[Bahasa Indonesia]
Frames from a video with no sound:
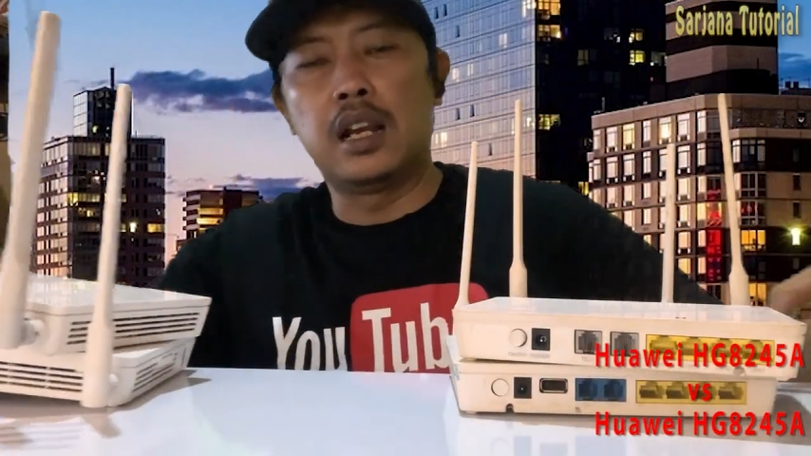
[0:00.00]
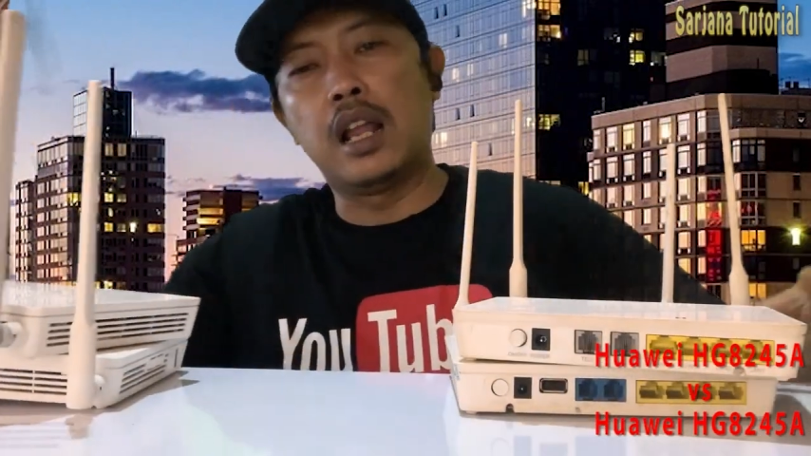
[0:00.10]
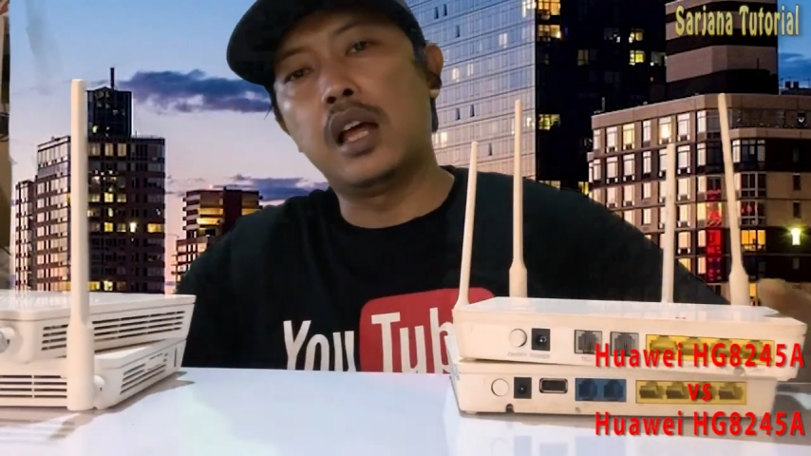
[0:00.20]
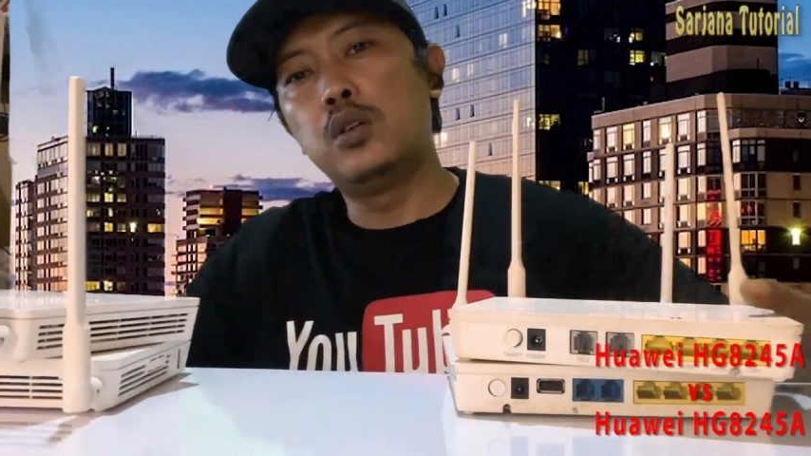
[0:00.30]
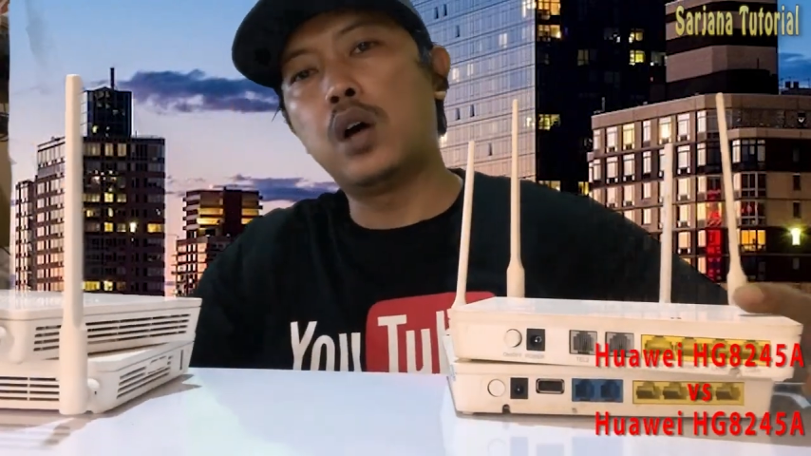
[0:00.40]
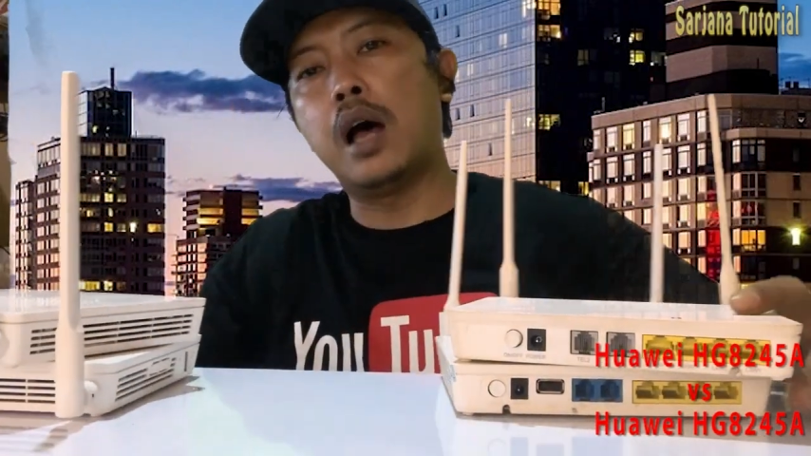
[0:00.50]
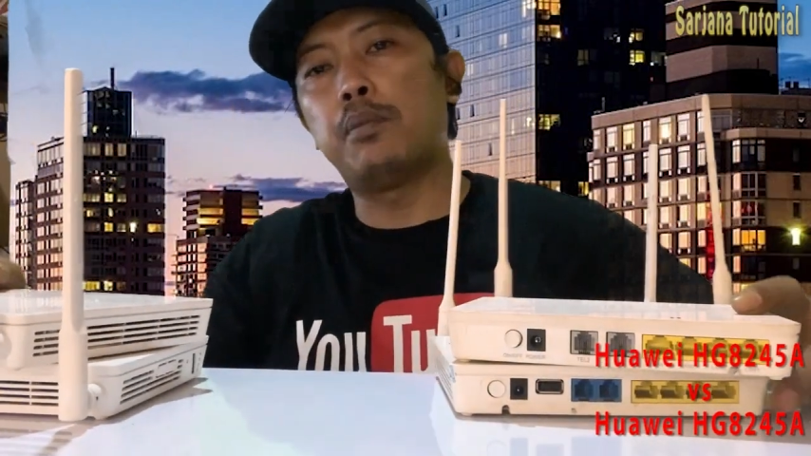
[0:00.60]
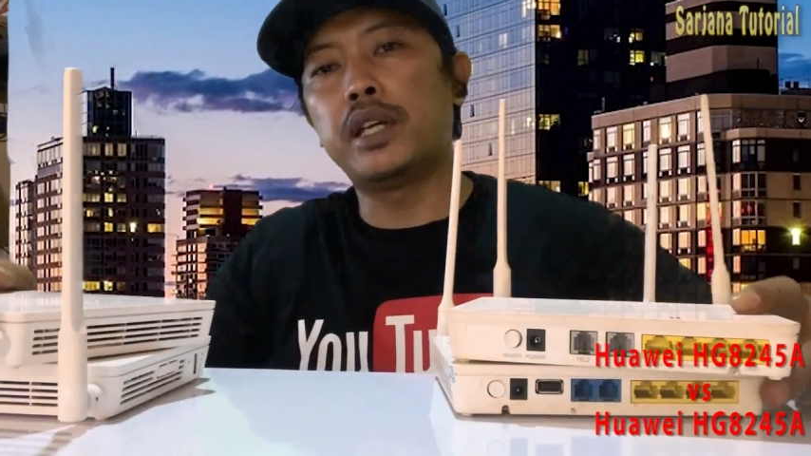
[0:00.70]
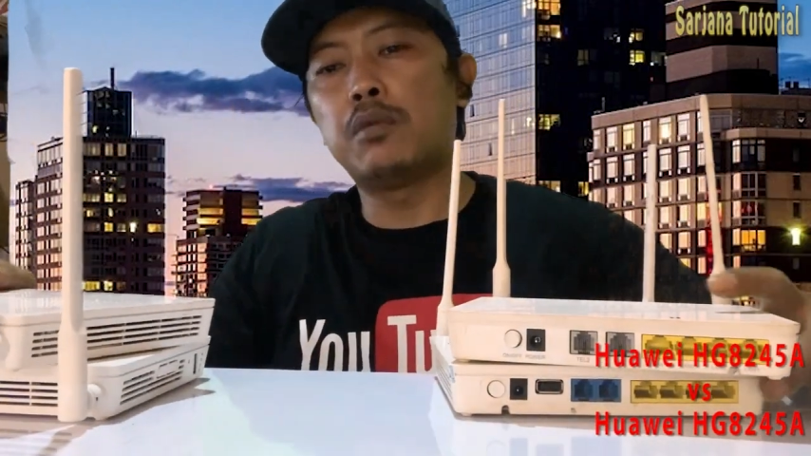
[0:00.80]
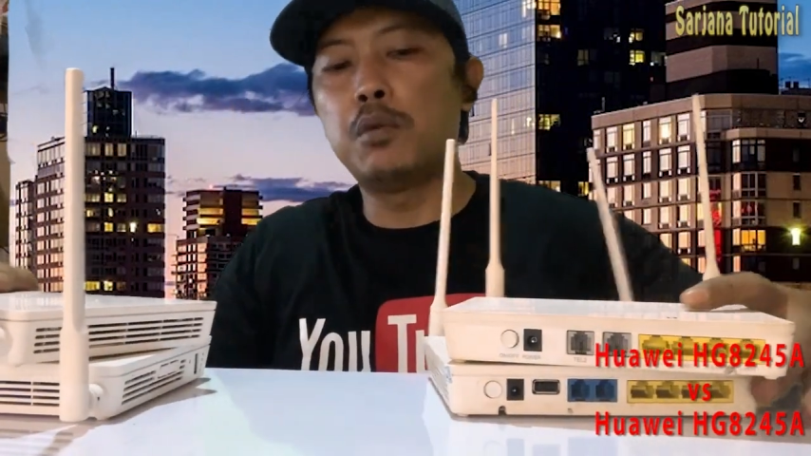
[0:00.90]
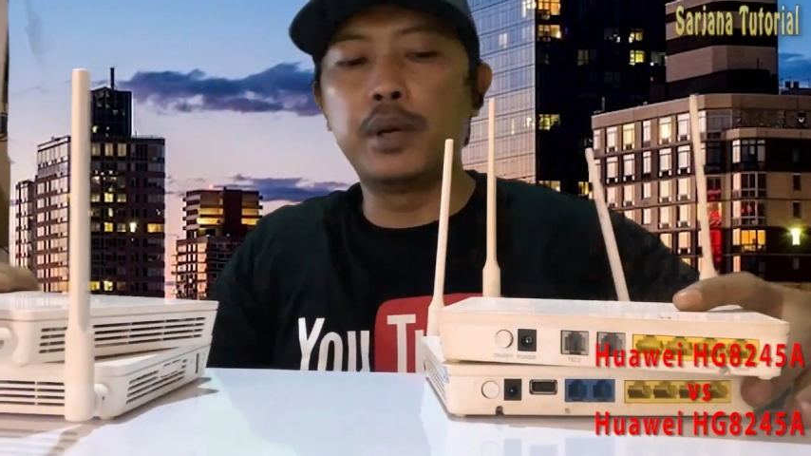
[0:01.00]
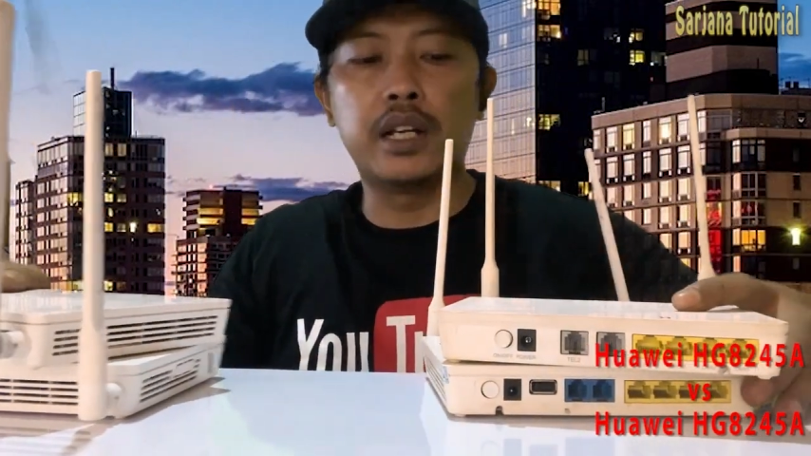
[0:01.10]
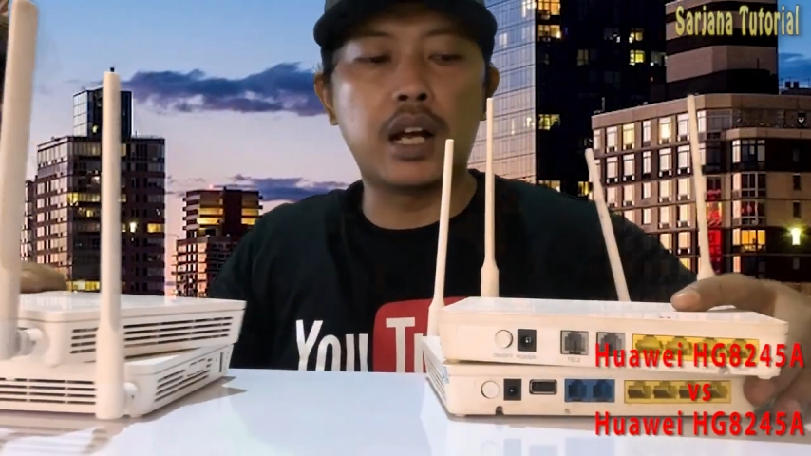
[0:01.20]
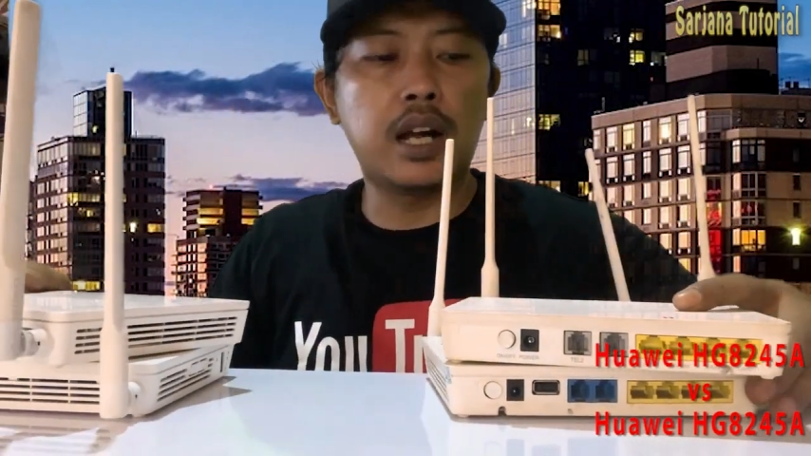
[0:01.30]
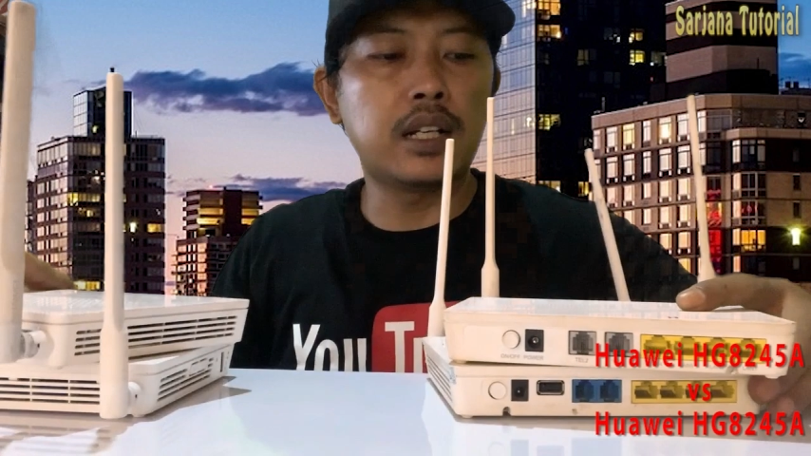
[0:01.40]
lalu apa yang
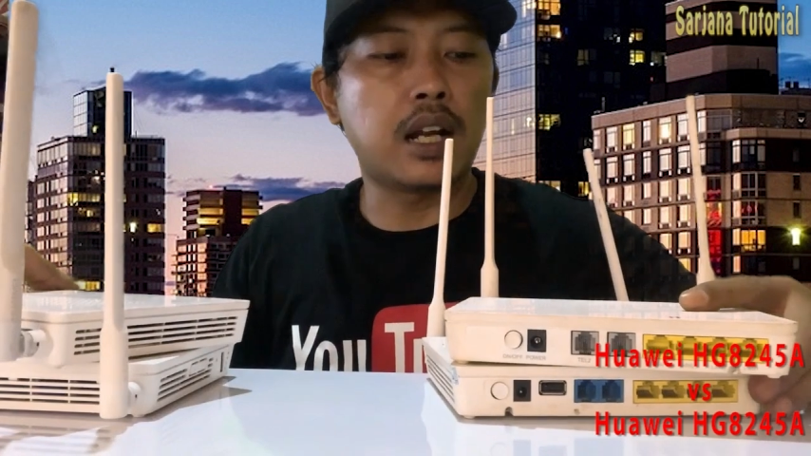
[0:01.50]
membedakan